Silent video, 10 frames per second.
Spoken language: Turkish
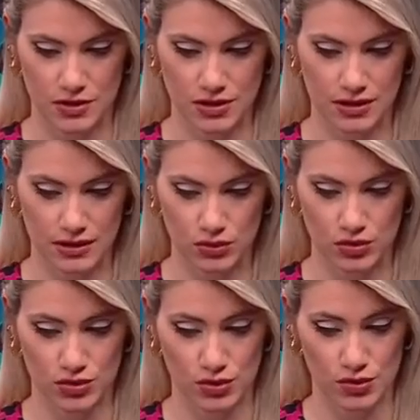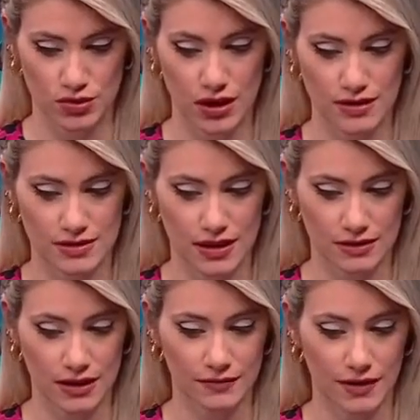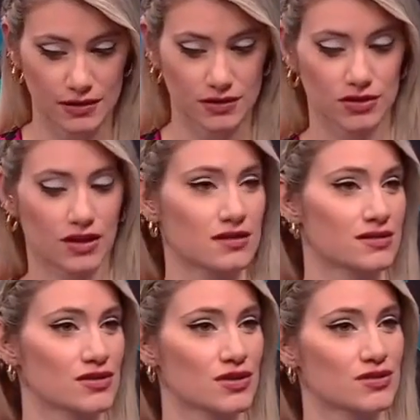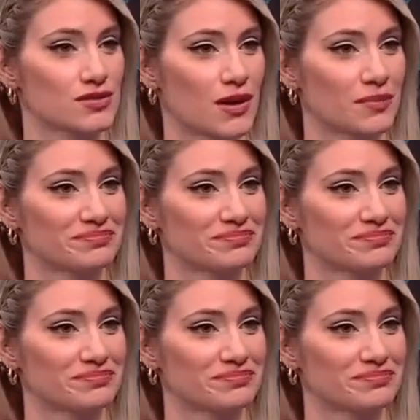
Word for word: ki ileri uçta Osayi Serdar Ferdi çıkarsa şaşırmam.